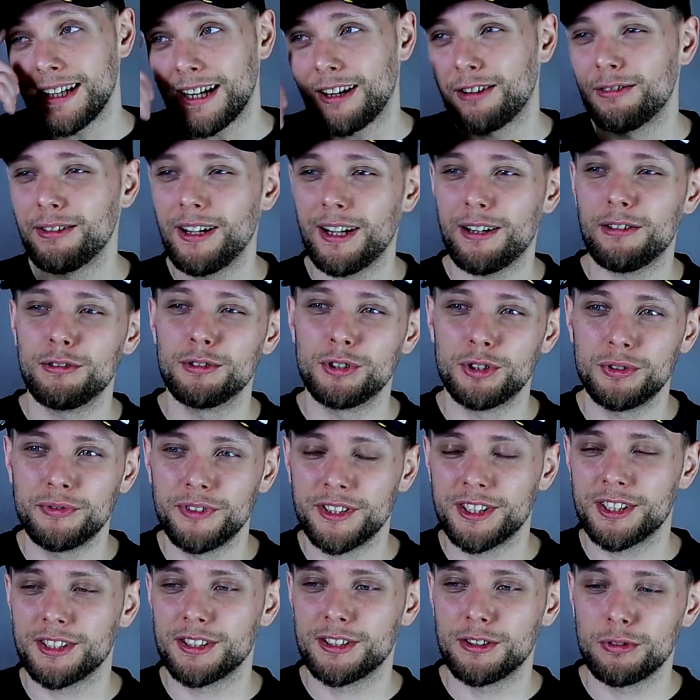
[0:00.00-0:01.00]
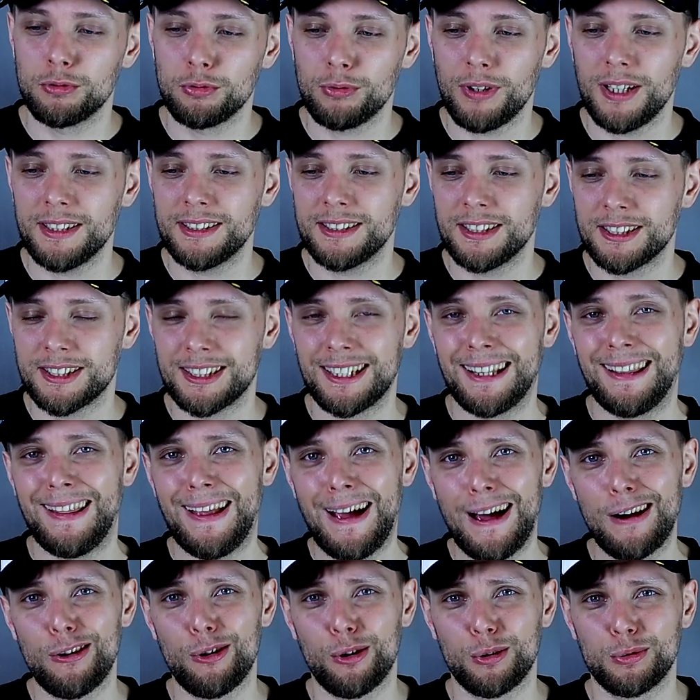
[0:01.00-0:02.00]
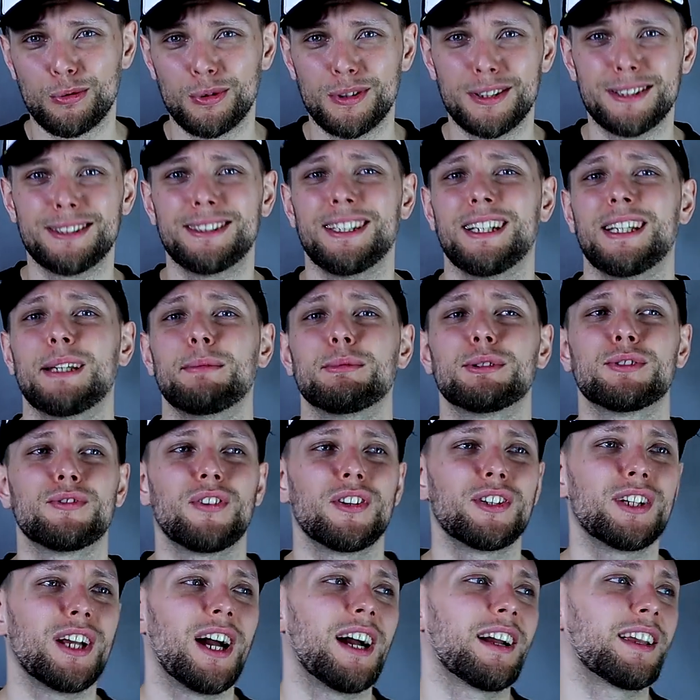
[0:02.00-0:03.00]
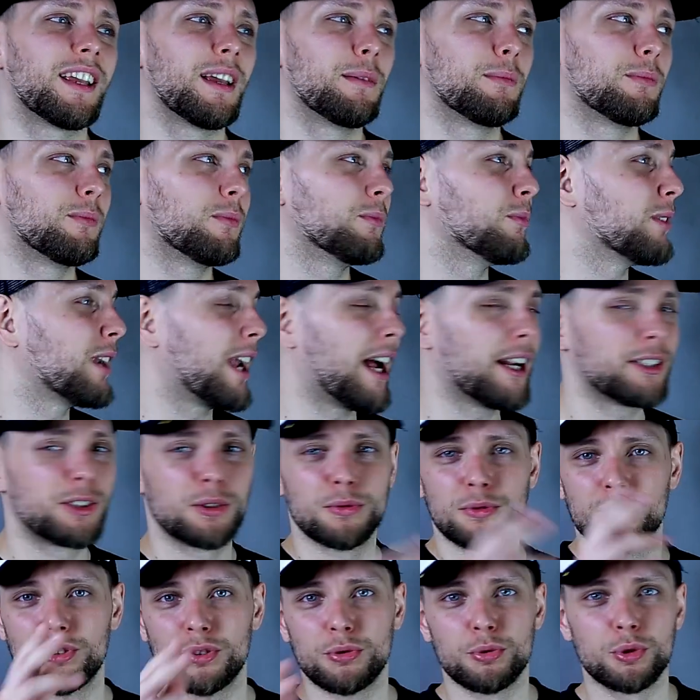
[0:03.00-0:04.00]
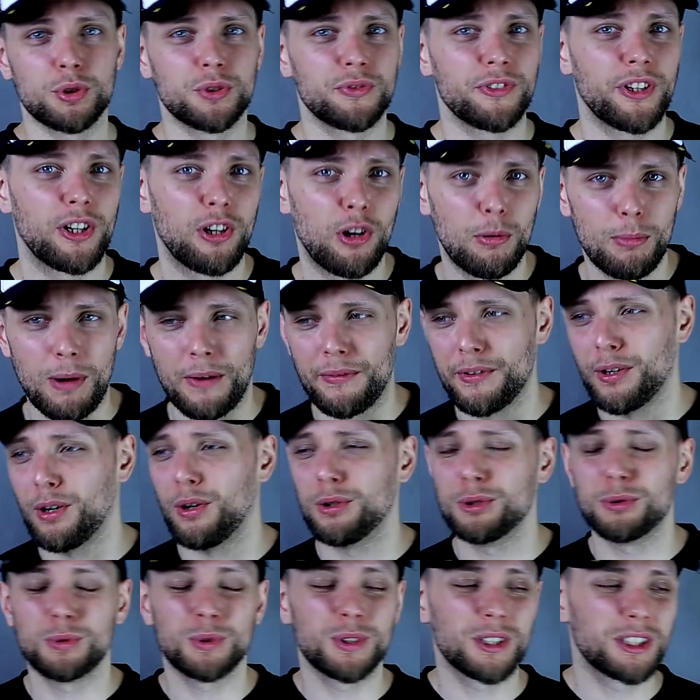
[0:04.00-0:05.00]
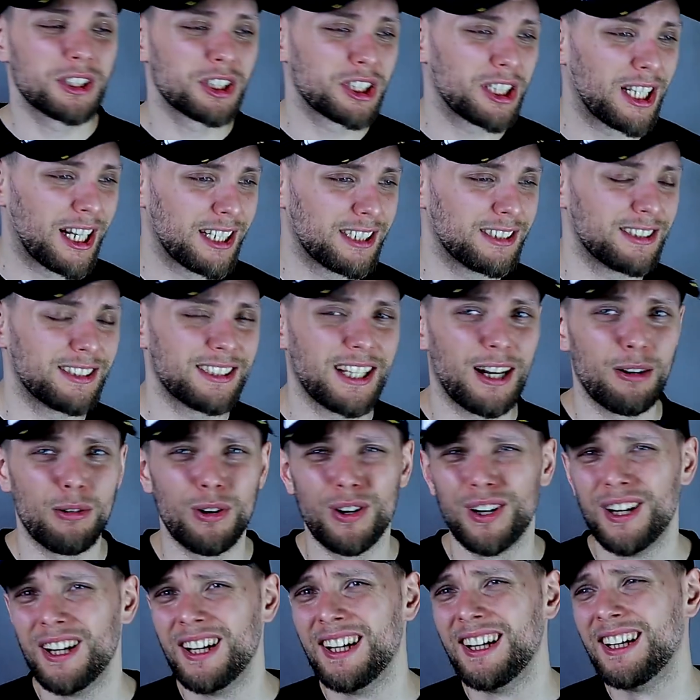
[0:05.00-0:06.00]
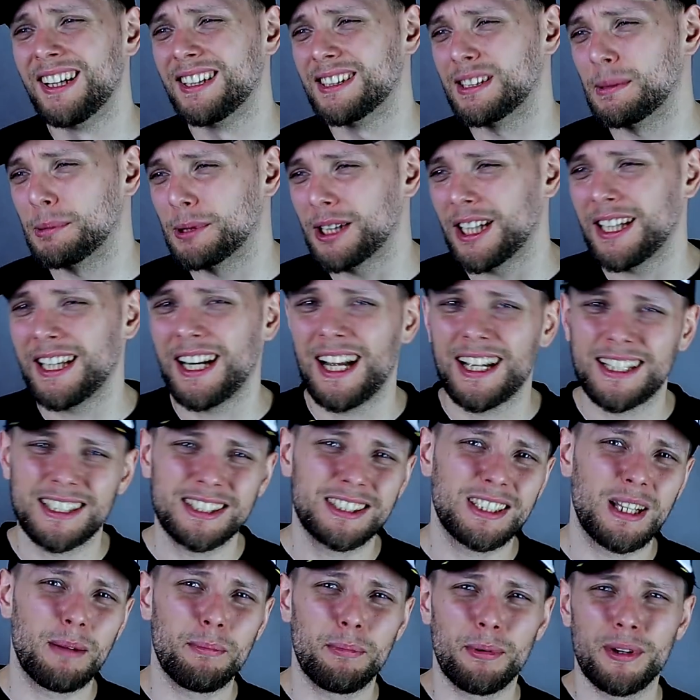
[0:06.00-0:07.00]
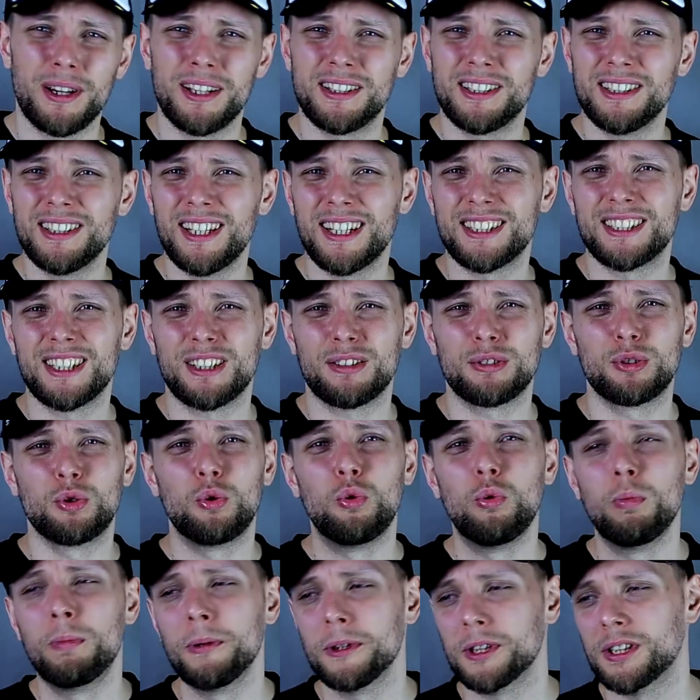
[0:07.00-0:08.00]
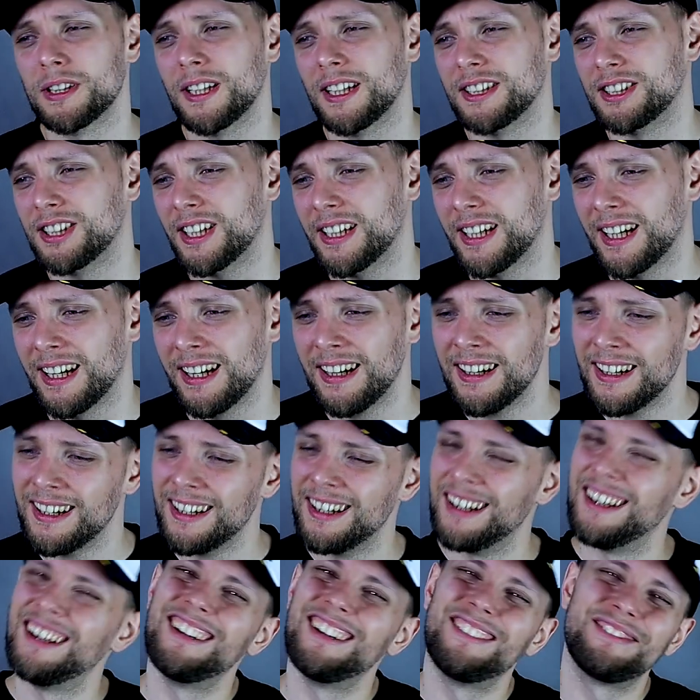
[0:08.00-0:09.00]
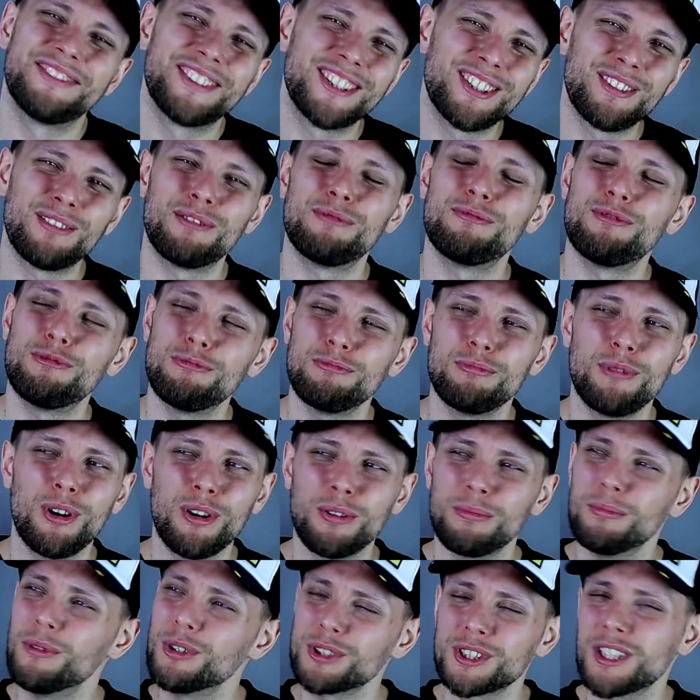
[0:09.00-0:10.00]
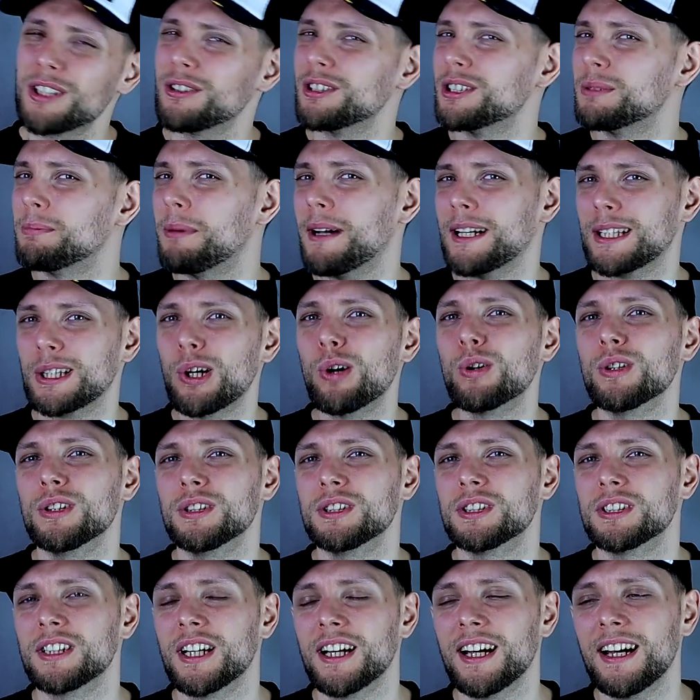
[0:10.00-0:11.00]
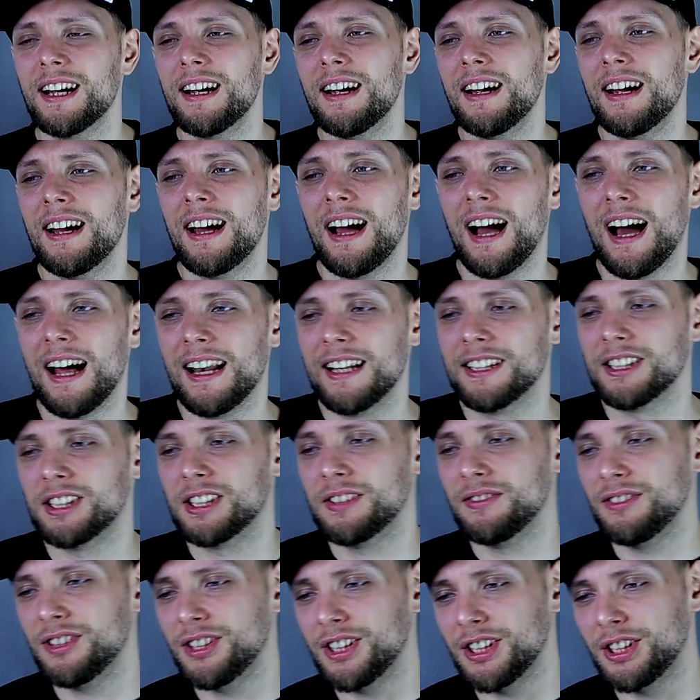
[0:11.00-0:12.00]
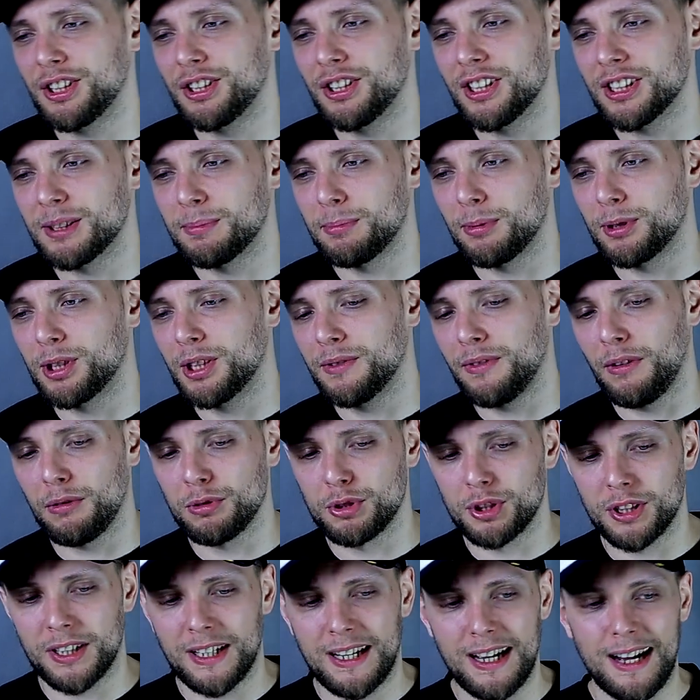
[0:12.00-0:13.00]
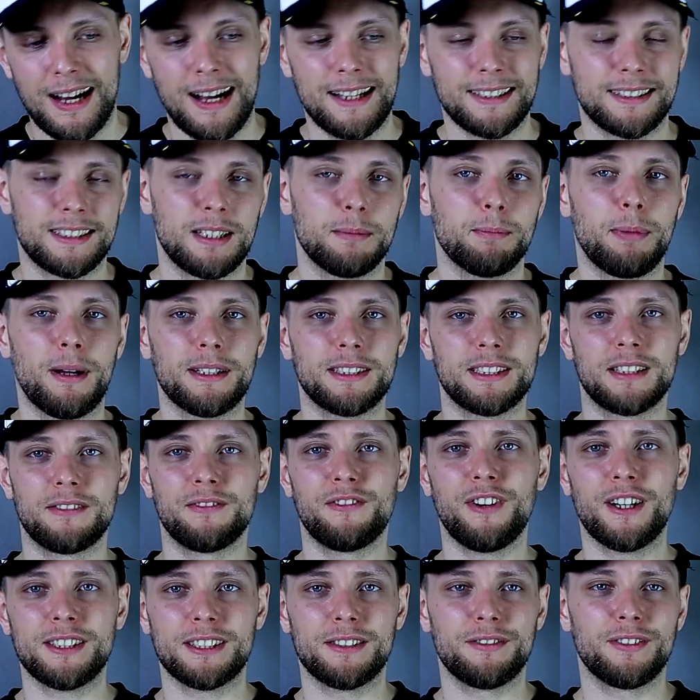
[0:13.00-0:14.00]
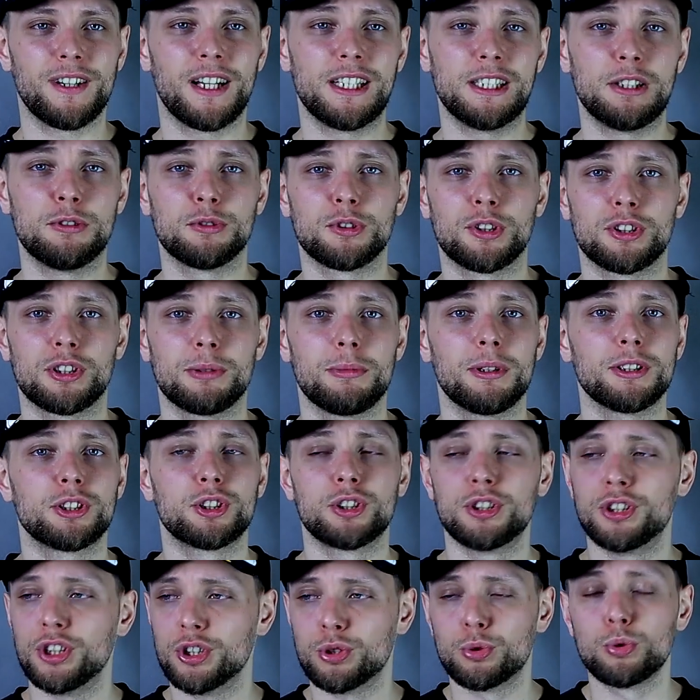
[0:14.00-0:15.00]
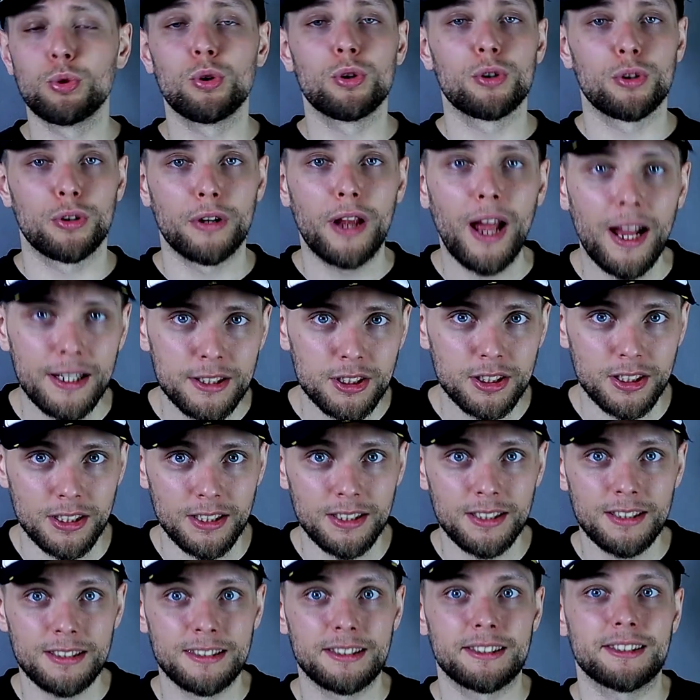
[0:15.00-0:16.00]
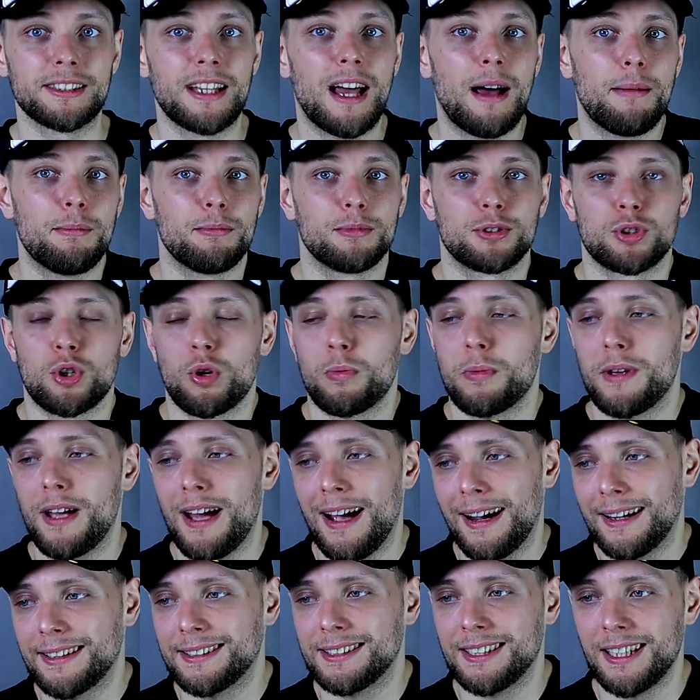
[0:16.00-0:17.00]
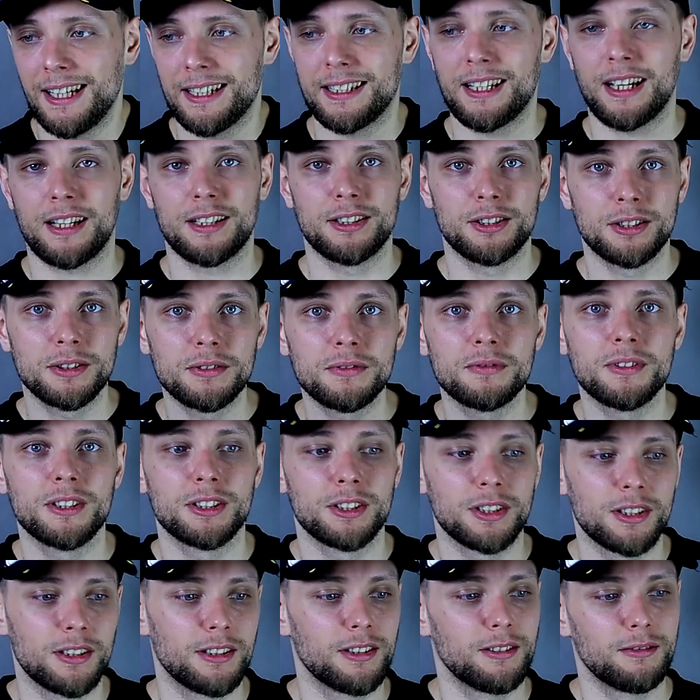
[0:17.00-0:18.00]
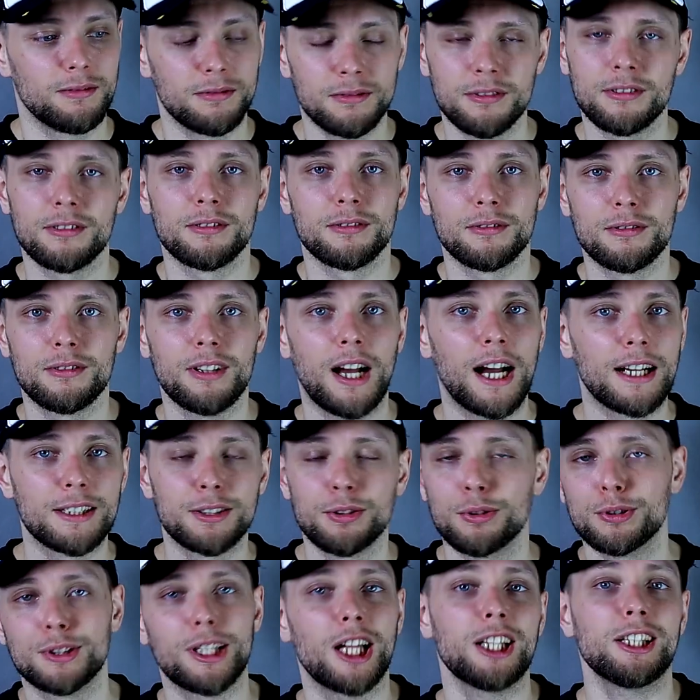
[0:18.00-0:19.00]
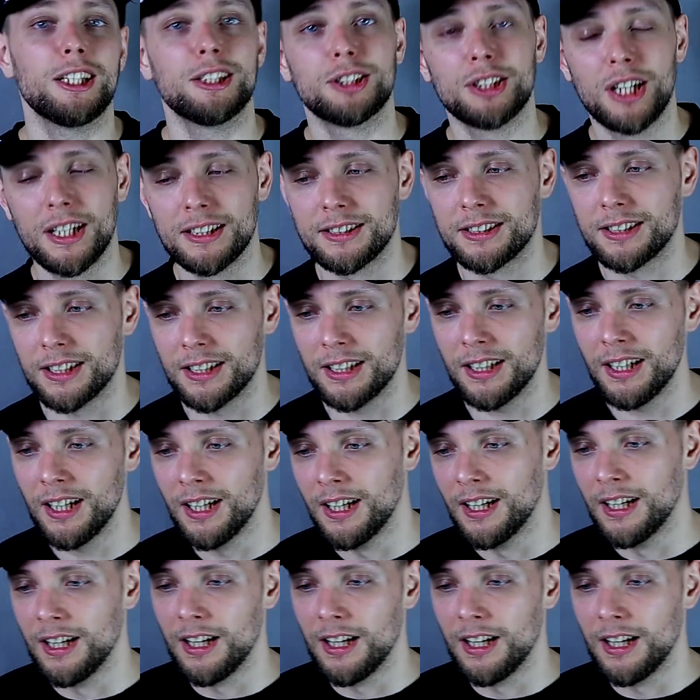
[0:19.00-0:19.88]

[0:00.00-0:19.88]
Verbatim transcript: taką jakąś świecie sytuację, że Lalo, który jest takim cwaniakiem, radził sobie już z wieloma, wychodził ze strzelani cało, że przegra jakiś tam pojedynek, czy jakoś głupio się nadzieje, Mówię, no, mo można to spartolić, nie? Ale rzeczywiście się nie spodziewał, że gaz, ten facet, w garniturze, co ma 30 ochroniarzy, sam zrobi akcję jak jakiś, wiecie, no, akcję ostatniej szansy.